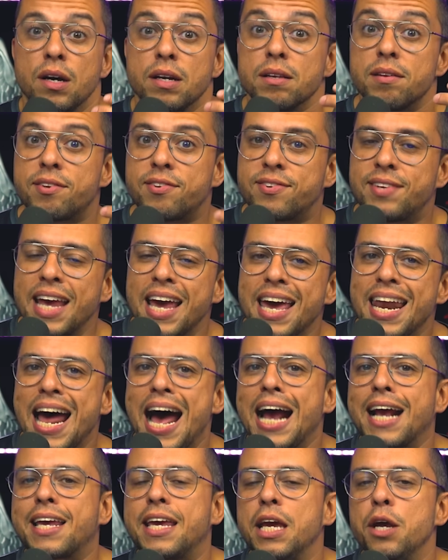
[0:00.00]

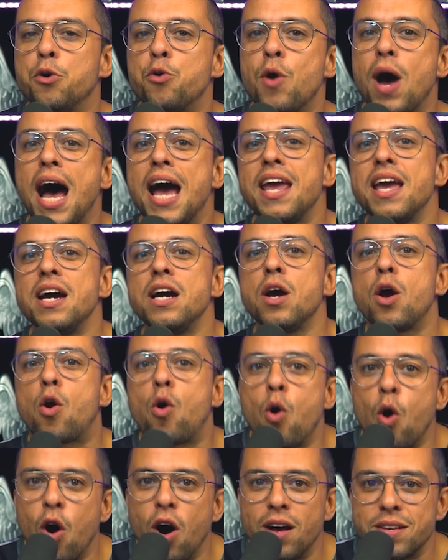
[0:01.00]
Será que Ryan
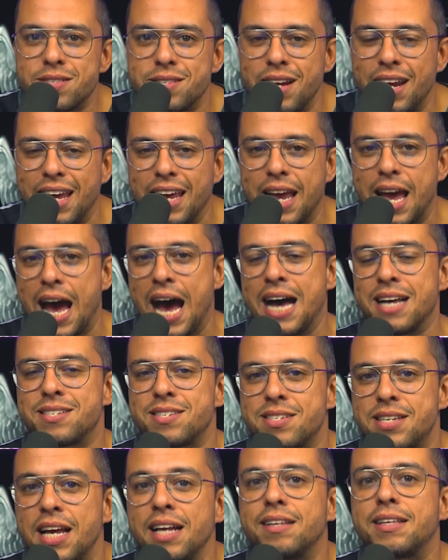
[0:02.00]
Gosling
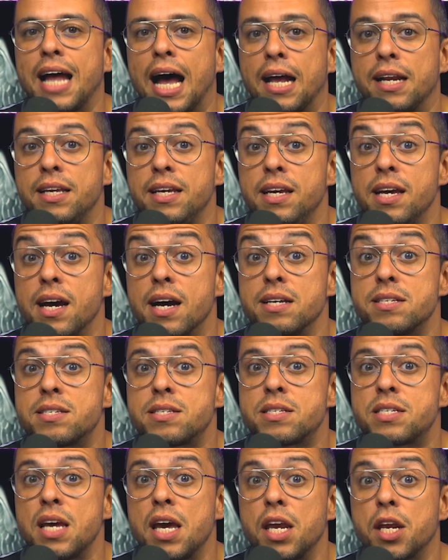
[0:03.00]
aceitaria
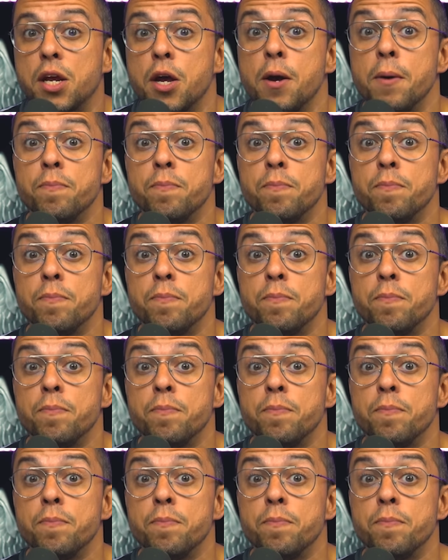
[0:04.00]
ser